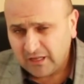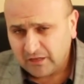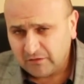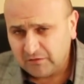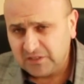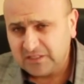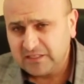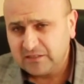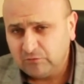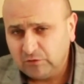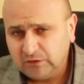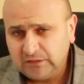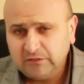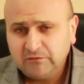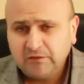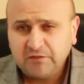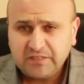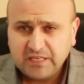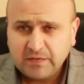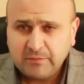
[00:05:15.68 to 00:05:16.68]
Ведь сегодня
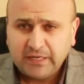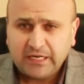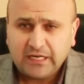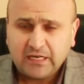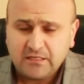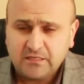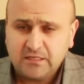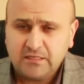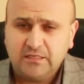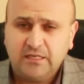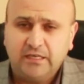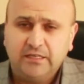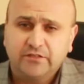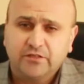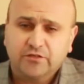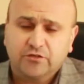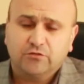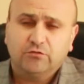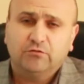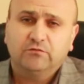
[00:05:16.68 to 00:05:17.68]
вы все прекрасно
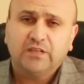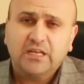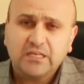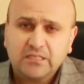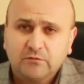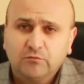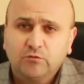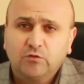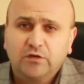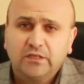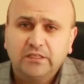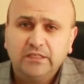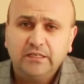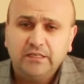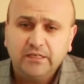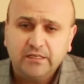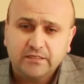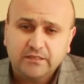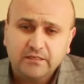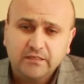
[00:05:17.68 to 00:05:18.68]
знаете, что в нашем городе
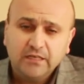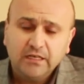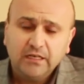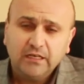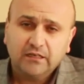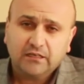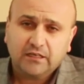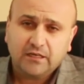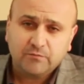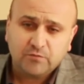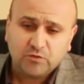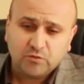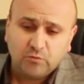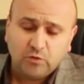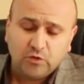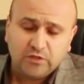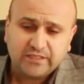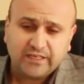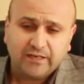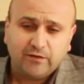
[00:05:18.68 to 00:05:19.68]
есть
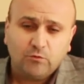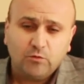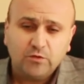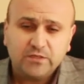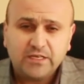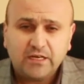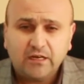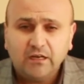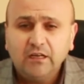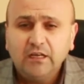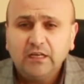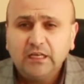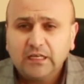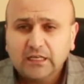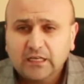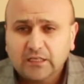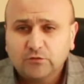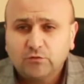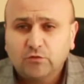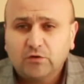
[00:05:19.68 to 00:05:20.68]
Комсомольское озеро,
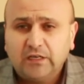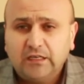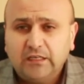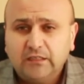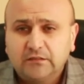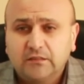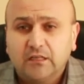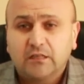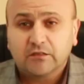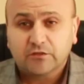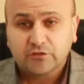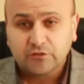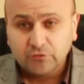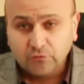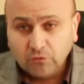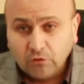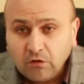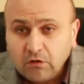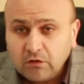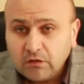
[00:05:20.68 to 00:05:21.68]
которое
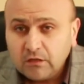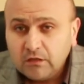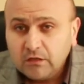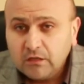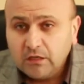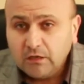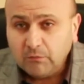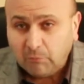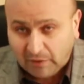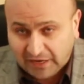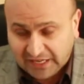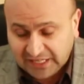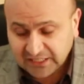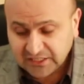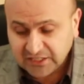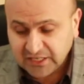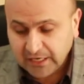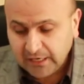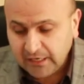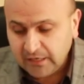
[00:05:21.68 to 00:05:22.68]
должно, по
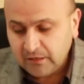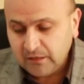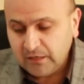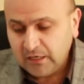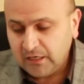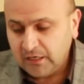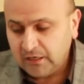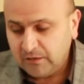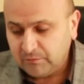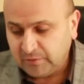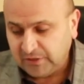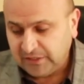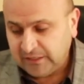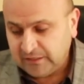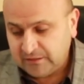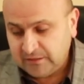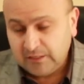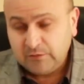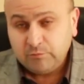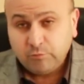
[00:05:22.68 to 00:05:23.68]
идее,
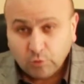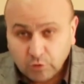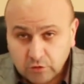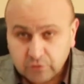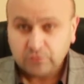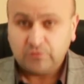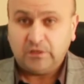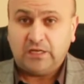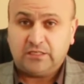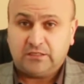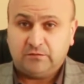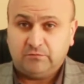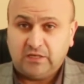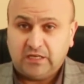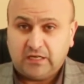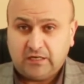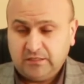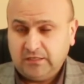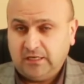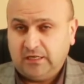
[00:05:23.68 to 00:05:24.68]
приносить пользу нашим
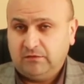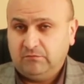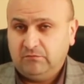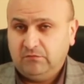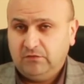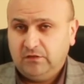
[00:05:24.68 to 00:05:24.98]
горожанам.